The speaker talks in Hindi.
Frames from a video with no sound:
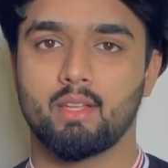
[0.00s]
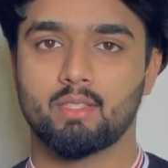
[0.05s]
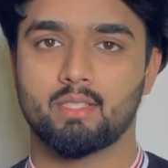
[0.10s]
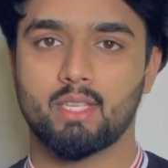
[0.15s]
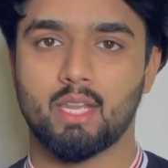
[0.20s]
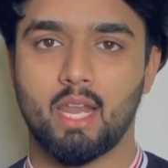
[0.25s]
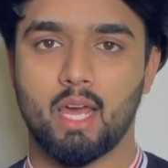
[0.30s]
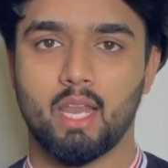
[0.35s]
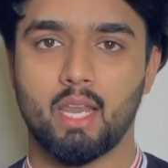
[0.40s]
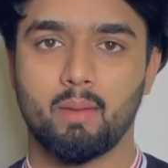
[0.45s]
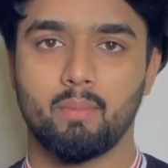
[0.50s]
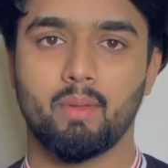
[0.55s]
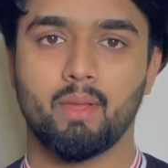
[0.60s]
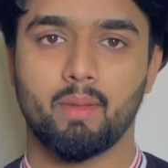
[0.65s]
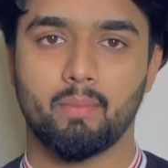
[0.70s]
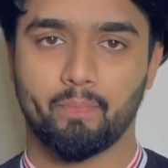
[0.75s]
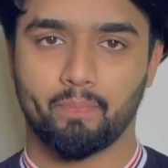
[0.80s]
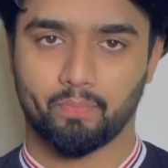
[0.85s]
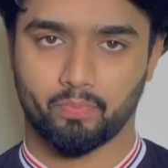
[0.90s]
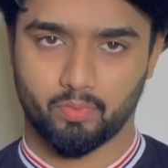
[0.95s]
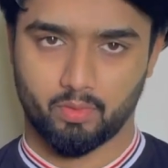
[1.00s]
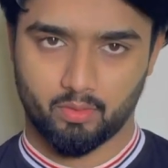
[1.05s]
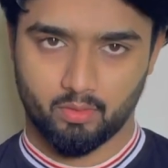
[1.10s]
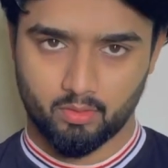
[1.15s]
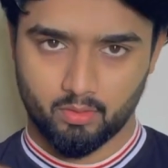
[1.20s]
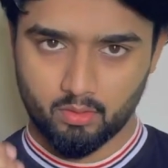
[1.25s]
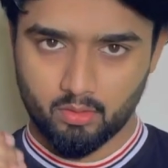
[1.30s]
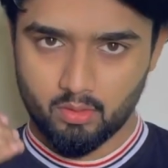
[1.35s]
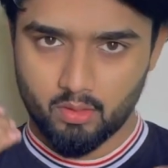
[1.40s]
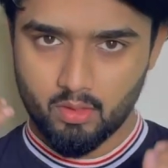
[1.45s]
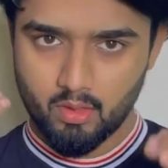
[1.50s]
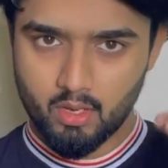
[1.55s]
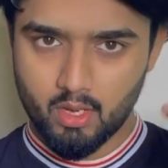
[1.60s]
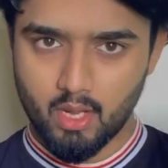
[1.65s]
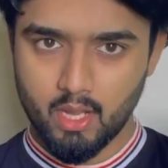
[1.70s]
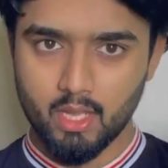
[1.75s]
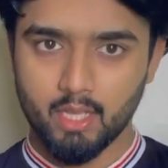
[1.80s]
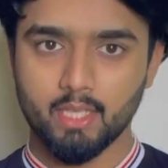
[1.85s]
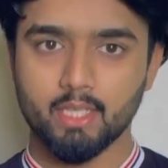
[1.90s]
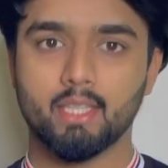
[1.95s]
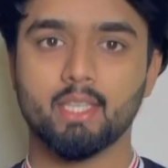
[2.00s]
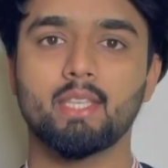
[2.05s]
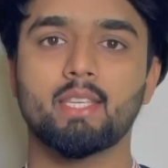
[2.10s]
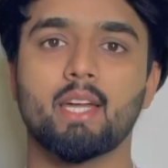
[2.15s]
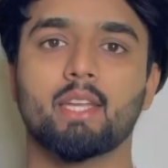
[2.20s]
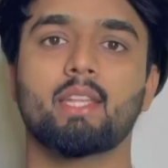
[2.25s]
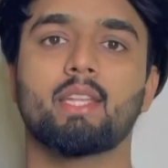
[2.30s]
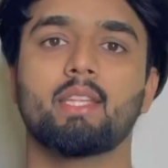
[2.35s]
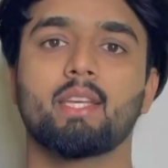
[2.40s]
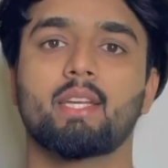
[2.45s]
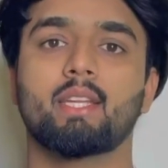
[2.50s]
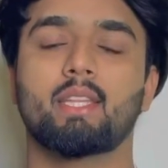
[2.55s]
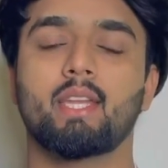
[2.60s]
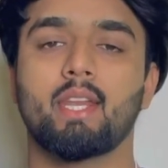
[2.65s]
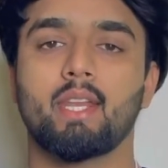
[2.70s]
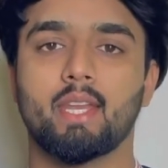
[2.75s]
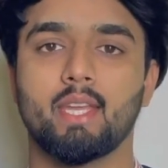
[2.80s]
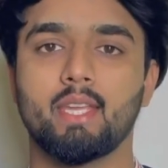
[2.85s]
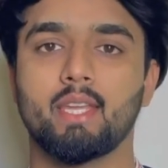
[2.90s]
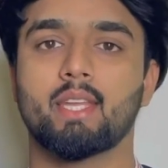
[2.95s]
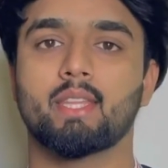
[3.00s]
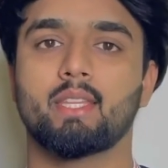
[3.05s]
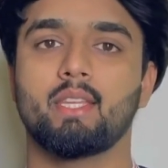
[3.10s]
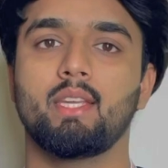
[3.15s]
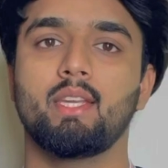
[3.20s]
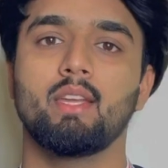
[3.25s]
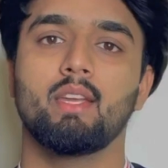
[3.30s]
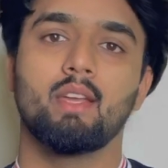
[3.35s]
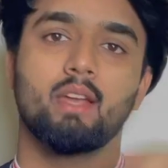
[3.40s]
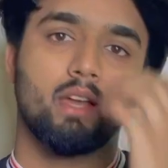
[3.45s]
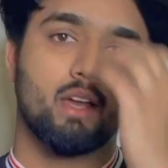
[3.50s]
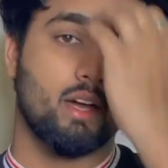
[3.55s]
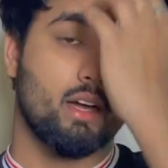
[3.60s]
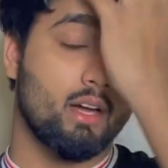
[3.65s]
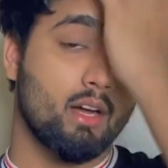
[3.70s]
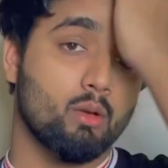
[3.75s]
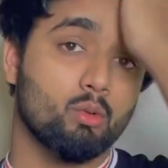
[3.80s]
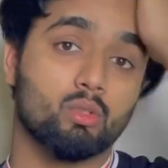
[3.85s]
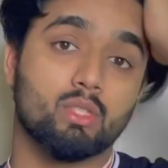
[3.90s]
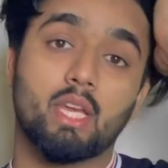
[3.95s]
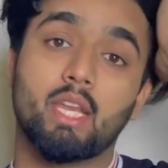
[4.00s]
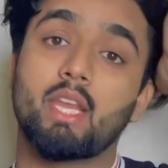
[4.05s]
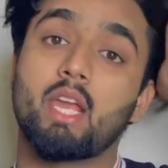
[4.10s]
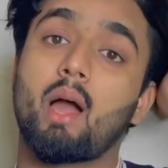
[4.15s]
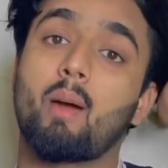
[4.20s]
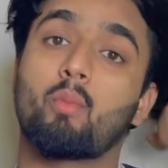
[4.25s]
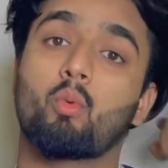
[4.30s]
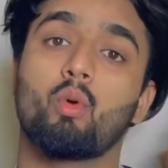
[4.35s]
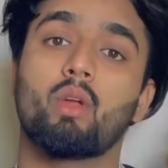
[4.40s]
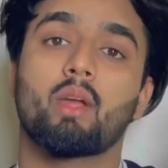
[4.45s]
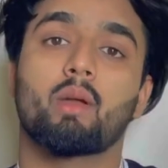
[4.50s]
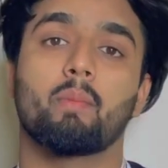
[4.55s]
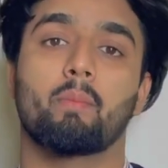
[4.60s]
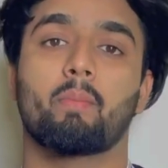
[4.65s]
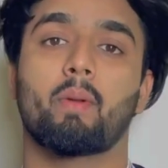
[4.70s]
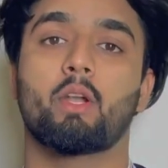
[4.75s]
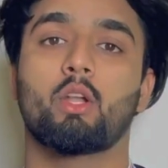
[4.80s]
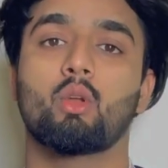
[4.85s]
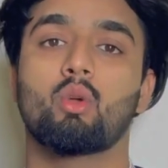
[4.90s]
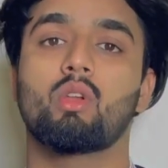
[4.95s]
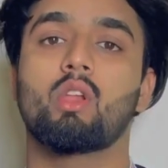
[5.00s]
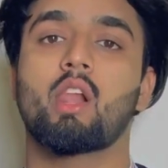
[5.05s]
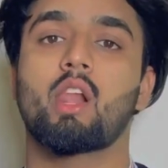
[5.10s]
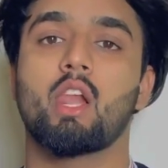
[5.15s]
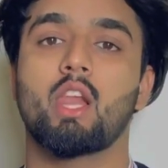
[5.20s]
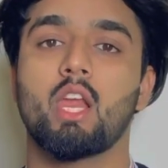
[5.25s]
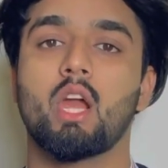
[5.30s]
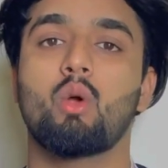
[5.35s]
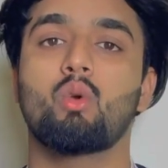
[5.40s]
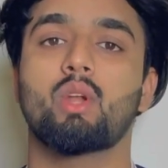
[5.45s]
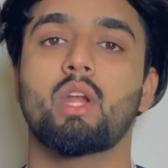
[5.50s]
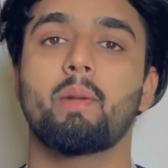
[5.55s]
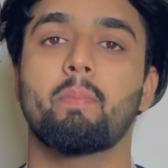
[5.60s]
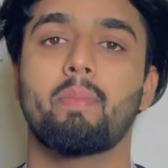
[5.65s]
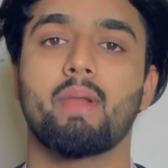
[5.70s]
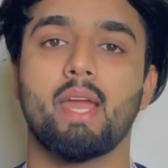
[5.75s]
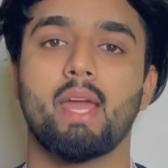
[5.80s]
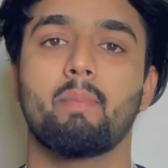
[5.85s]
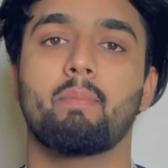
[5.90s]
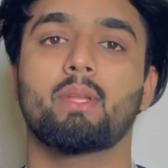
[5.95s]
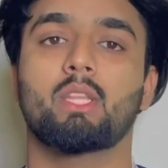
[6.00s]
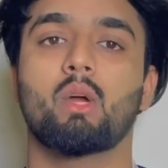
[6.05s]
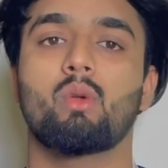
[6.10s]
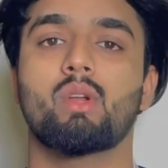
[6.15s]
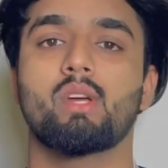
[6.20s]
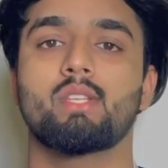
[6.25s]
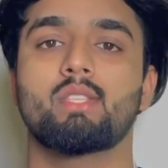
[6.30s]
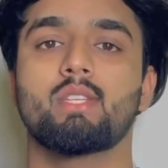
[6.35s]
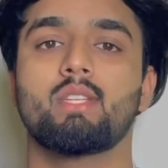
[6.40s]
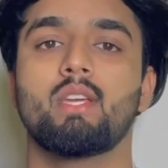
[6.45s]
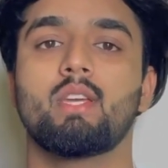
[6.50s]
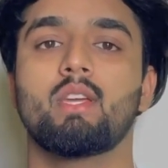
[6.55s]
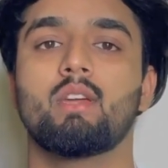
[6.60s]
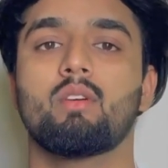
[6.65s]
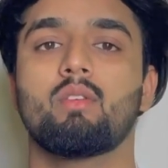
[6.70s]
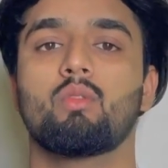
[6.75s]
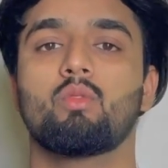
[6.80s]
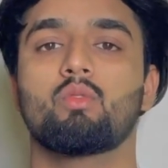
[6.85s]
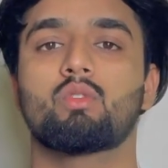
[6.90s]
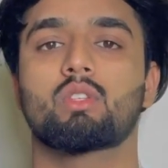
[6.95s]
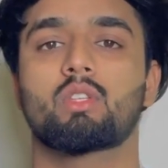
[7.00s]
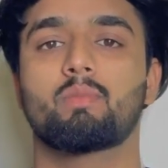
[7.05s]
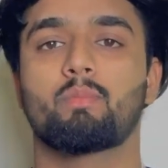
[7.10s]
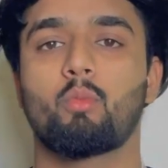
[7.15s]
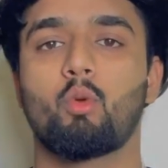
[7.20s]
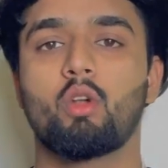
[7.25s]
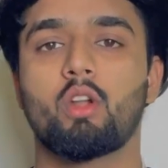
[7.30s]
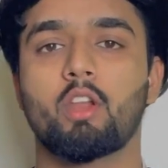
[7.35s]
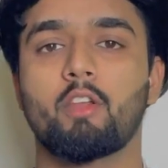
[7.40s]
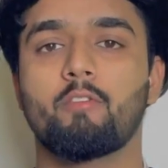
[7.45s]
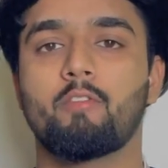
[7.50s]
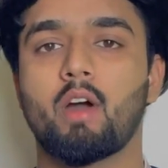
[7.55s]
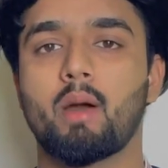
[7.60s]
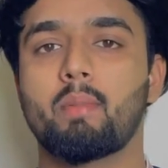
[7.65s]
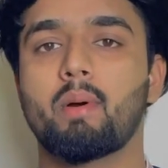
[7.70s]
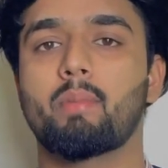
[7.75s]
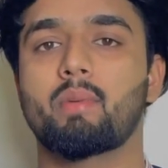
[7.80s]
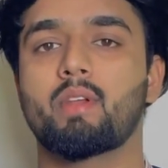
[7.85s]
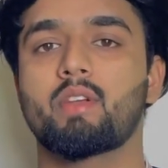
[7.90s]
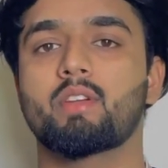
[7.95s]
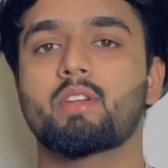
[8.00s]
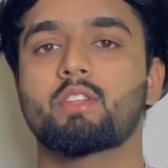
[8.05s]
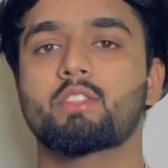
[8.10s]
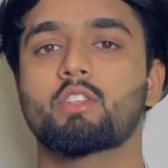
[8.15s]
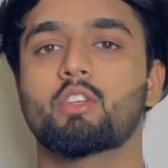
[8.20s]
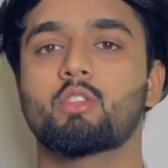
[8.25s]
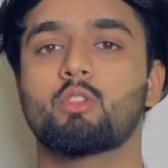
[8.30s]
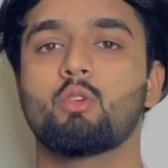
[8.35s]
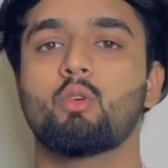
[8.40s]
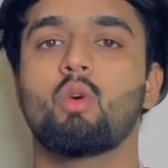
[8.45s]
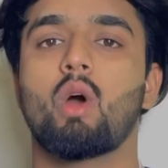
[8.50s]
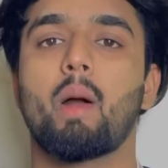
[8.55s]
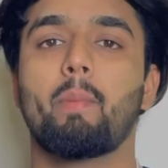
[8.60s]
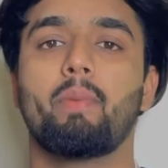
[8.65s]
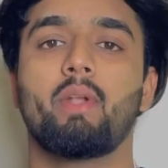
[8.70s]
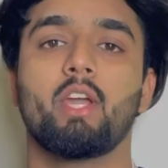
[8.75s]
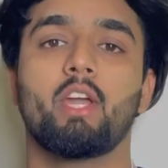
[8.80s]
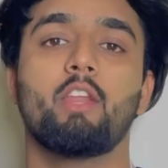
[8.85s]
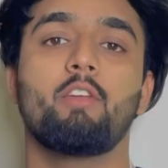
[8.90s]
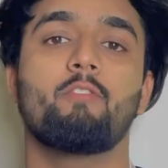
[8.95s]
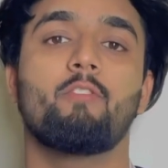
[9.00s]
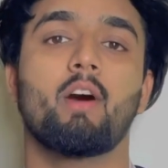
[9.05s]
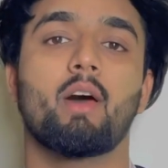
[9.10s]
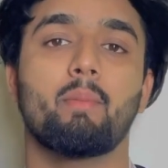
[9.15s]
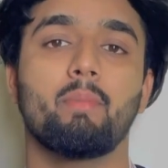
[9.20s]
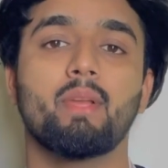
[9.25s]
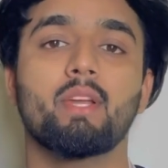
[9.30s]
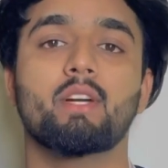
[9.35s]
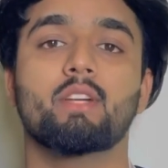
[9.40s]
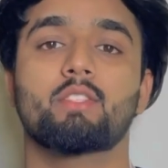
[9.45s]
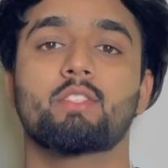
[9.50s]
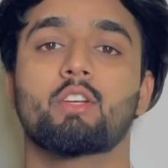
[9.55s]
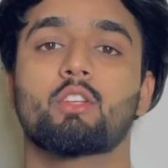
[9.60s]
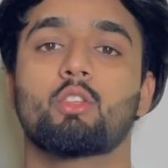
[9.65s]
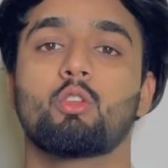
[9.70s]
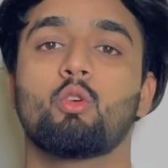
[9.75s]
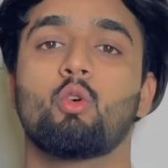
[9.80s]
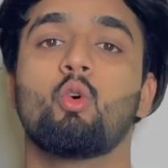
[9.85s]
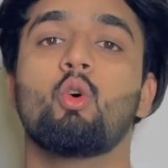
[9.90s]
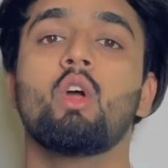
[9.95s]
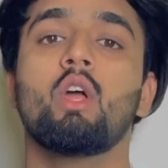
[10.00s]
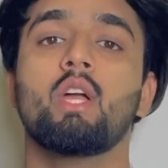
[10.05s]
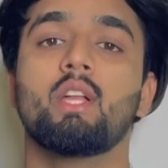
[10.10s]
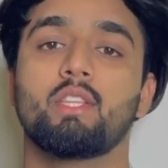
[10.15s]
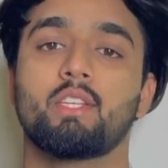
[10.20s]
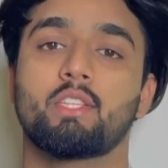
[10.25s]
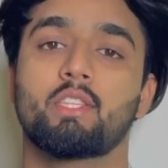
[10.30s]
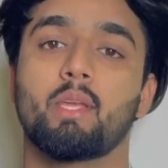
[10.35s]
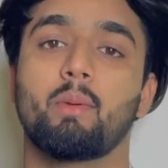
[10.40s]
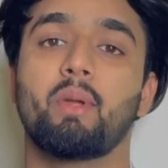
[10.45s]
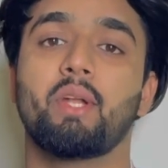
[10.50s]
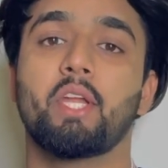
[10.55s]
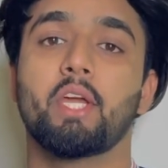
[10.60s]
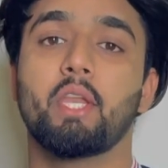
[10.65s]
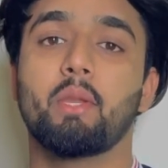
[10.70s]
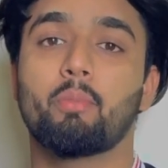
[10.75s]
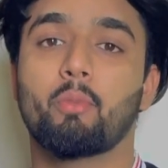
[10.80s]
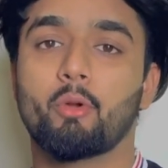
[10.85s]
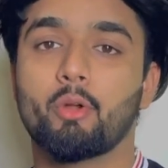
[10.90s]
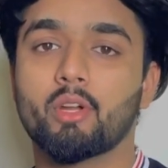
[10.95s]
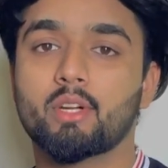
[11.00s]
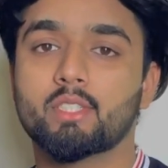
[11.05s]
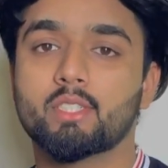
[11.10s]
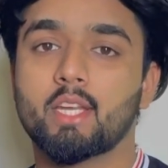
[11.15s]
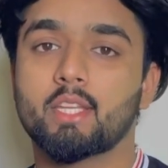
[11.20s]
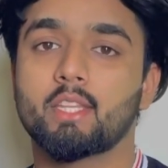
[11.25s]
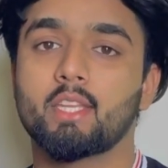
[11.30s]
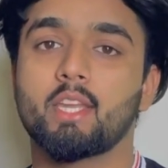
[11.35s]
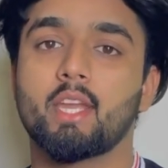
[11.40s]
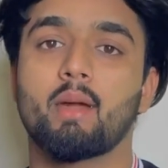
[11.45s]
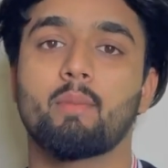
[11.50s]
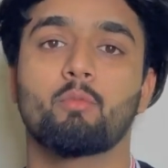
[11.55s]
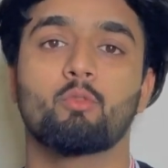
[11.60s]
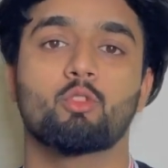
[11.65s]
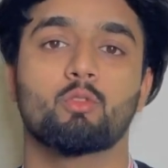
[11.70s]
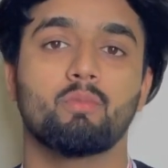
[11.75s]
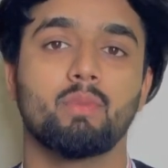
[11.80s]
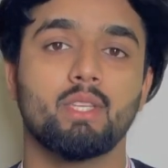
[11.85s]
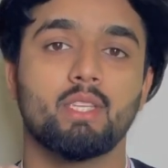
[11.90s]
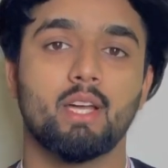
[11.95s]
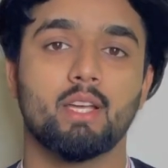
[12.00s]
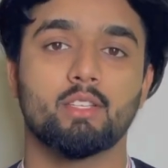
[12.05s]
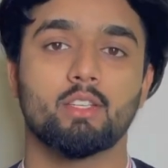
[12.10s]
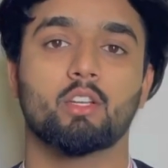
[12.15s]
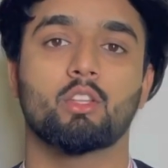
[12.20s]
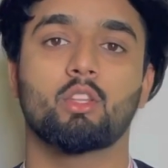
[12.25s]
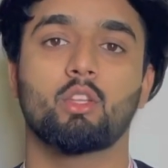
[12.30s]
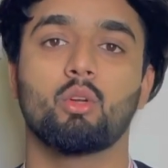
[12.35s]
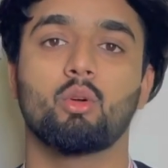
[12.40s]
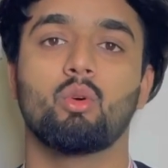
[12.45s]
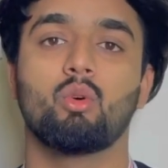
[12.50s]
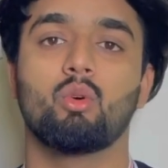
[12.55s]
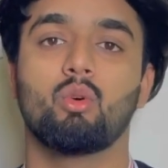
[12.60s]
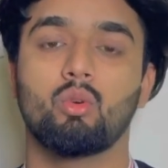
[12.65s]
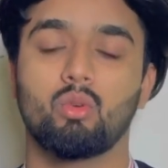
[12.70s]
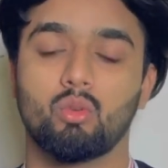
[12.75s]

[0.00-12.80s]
चलाने में इतनी ज़्यादा दिक्कतें नहीं आती आ, उसके लिए आपको एक पर्टिकुलर लेआउट एंड प्लान पता होना चाहिए उस पोल्ट्री फार्म आप रन कर सकते हो आप डेयरी फार्मिंग कर सकते हो जितने भी डेयरी प्रोडक्ट्स आते हैं आप उसमें जा सकते हो